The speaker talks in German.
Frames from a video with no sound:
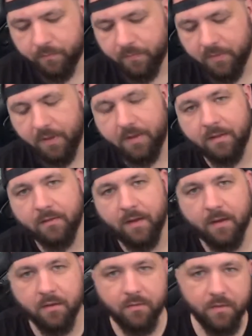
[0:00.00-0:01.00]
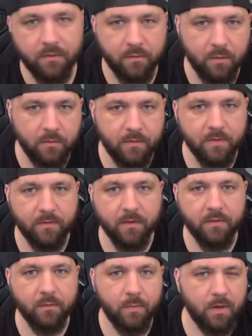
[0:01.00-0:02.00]
da jetzt alles verzollt wird,
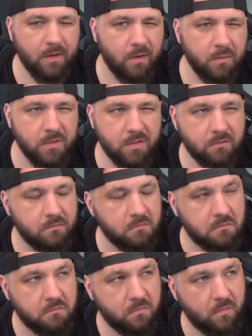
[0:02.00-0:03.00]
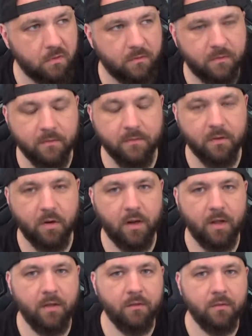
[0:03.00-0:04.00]
was über, glaube ich, 5
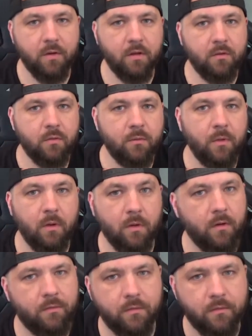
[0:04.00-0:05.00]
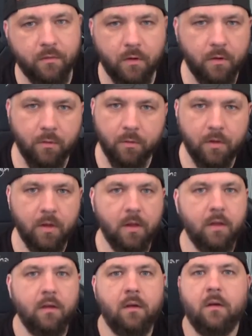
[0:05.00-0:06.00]
Dollar ist oder so, oder 5 Euro,
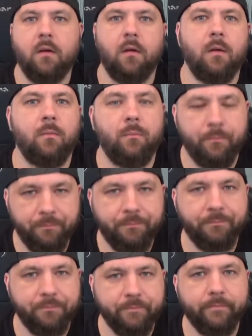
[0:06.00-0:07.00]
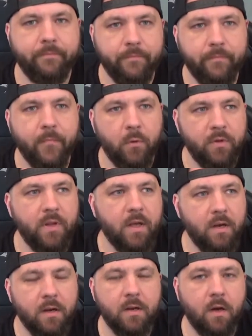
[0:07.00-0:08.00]
ähm, und die
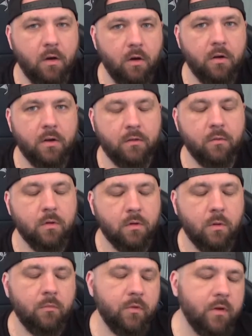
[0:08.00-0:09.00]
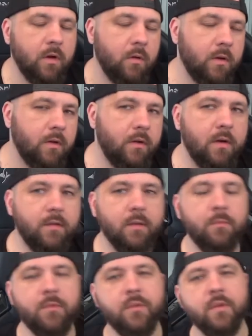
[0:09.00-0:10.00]
Engländer auch noch dazu gekommen sind, dauert alles
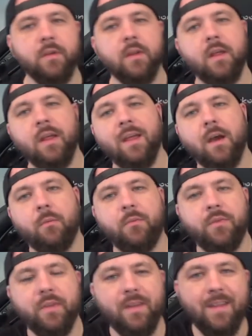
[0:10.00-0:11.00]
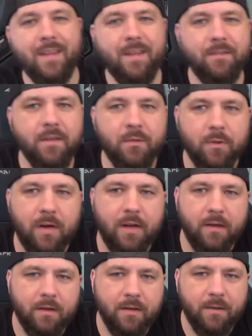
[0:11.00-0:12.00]
ein bisschen, ein bisschen ewig und
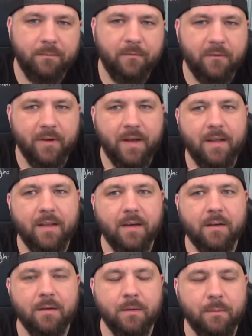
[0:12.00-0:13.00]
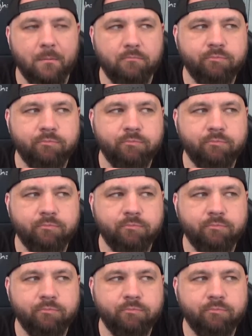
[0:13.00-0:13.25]
lange. Ne? Von daher, ähm,